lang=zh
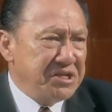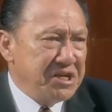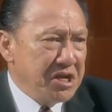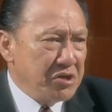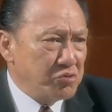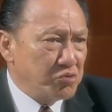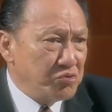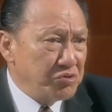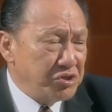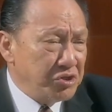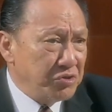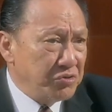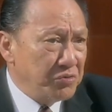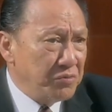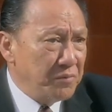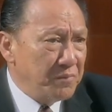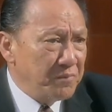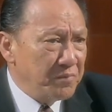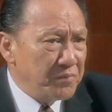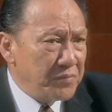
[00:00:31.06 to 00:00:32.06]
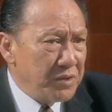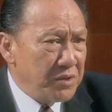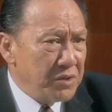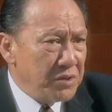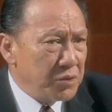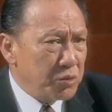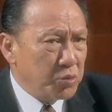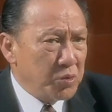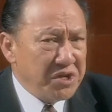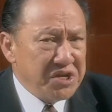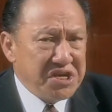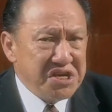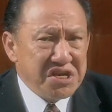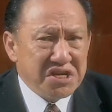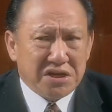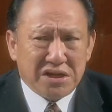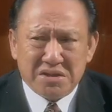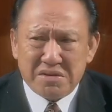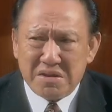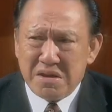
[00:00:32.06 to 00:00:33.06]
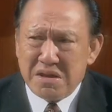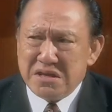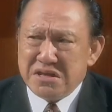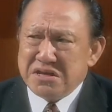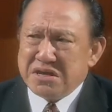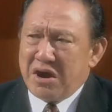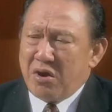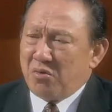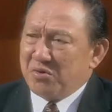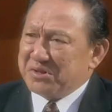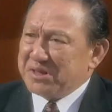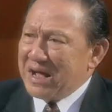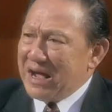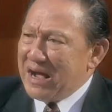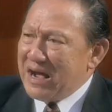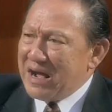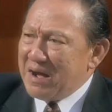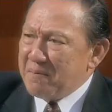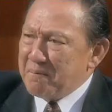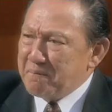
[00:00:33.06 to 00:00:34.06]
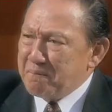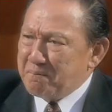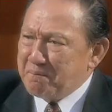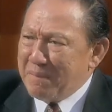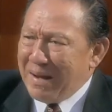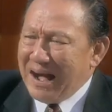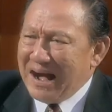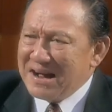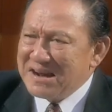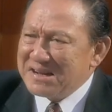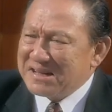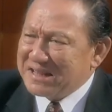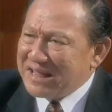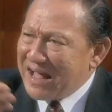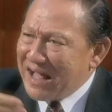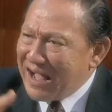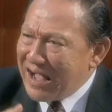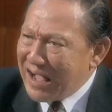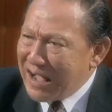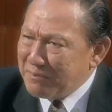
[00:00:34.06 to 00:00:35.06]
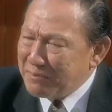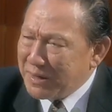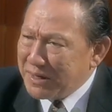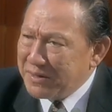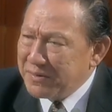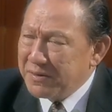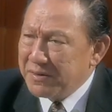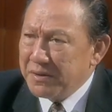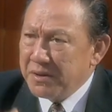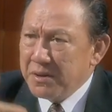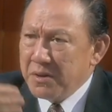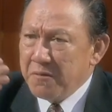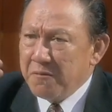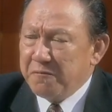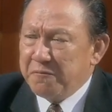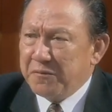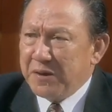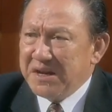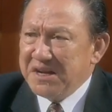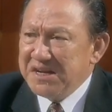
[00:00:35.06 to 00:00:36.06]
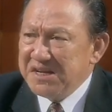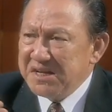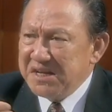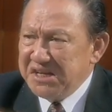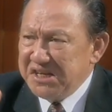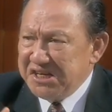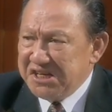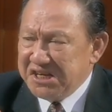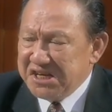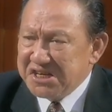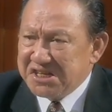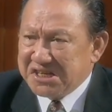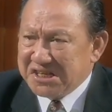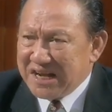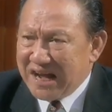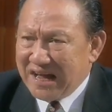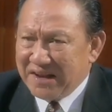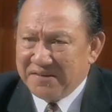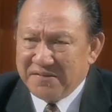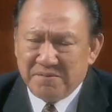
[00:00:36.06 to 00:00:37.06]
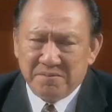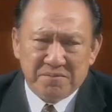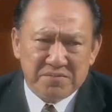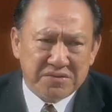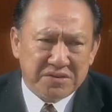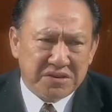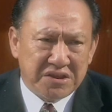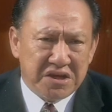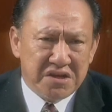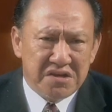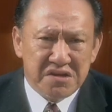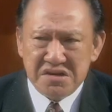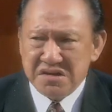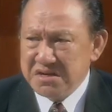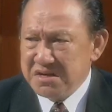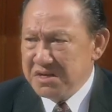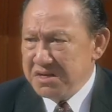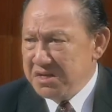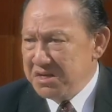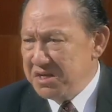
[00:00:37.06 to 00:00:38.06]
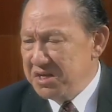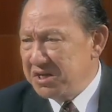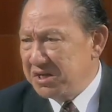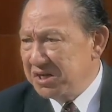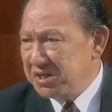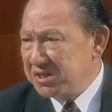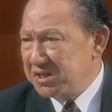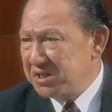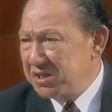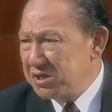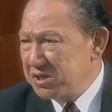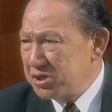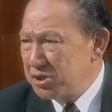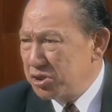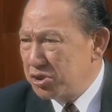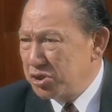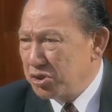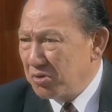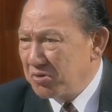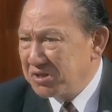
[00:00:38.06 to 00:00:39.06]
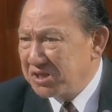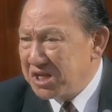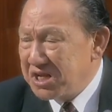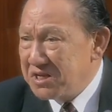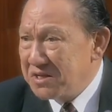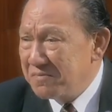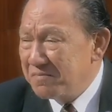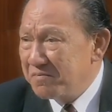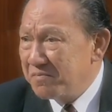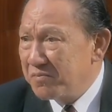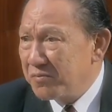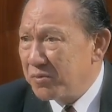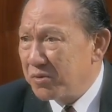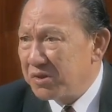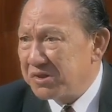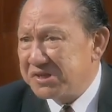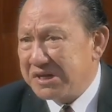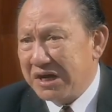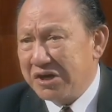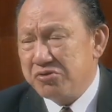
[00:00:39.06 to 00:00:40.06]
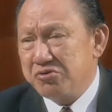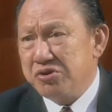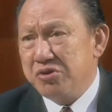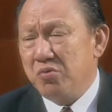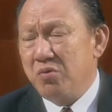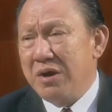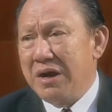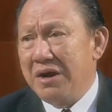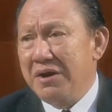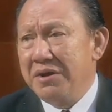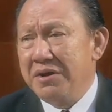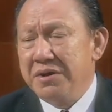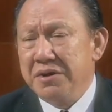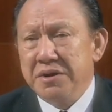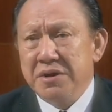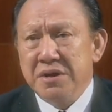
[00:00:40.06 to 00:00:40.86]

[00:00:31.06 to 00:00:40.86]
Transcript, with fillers: 耶稣基督对一个要他。帮他们分遗产的一个兄弟讲一句话：，